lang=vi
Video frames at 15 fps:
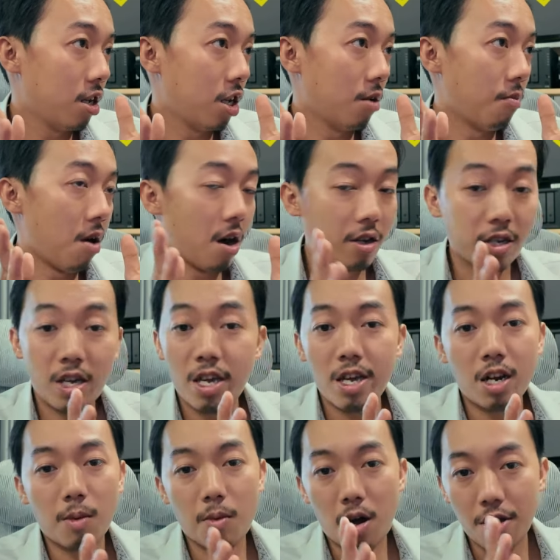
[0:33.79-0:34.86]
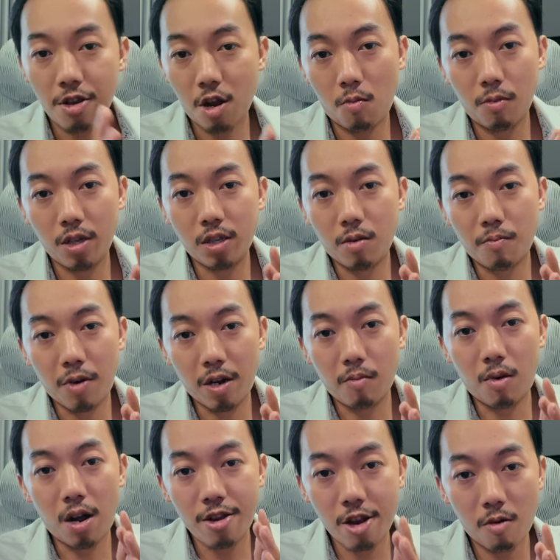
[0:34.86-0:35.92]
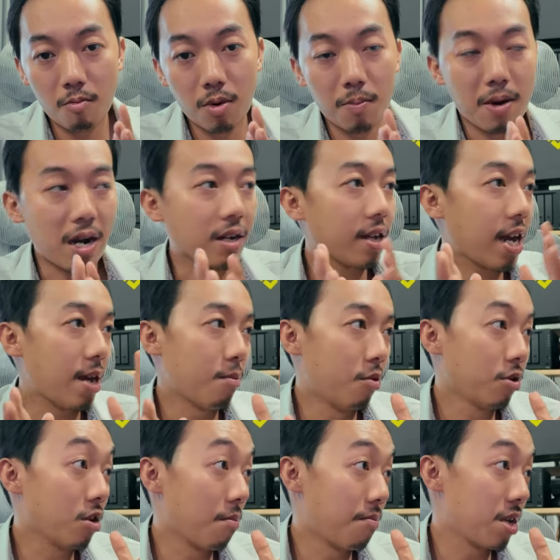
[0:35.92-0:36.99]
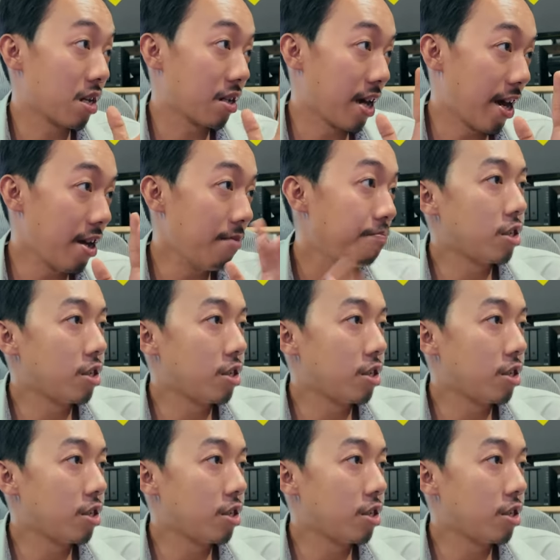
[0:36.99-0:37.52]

là bỏ kia là bỏ nhóm này xong bè bỏ nhóm mà bạn khai muốn cầm miếng đấy